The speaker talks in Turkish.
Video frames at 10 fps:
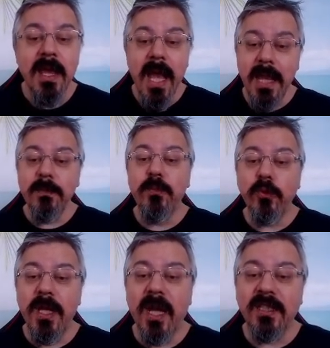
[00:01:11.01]
Yani
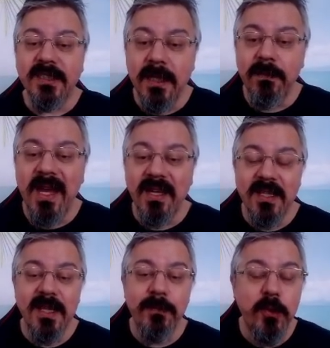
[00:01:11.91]
burada aslında
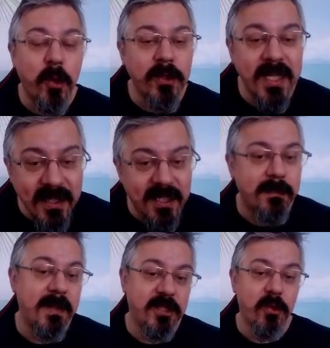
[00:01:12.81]
merkeze piyon
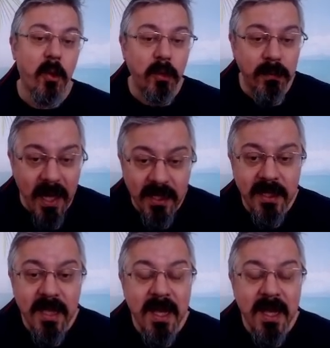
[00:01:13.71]
getirmiş olmak